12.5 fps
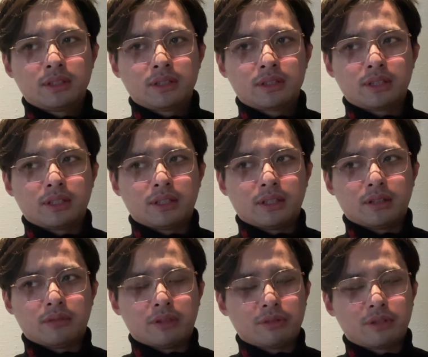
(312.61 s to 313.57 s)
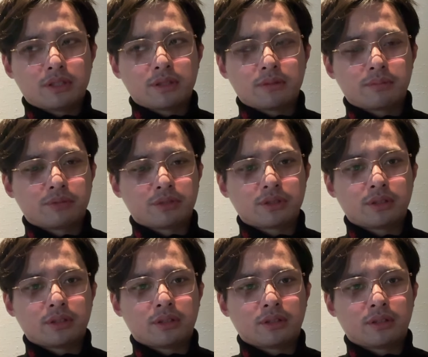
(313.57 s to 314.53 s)
这个我觉得这不
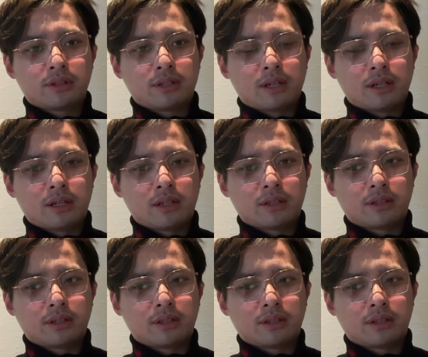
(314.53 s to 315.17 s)
是啊，